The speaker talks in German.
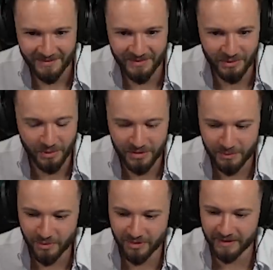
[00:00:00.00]
Wieso Hunde
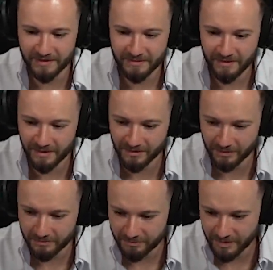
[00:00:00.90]
mögen ich?
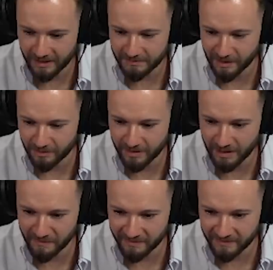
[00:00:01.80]
Also, klar, ich mag Hunde,
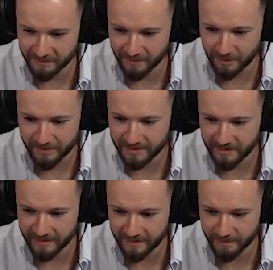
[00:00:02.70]
aber was, warum bin ich
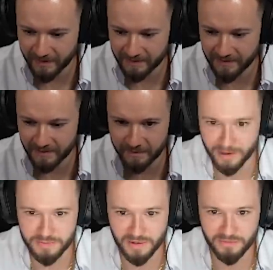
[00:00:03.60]
da jetzt prädestiniertes Beispiel dafür?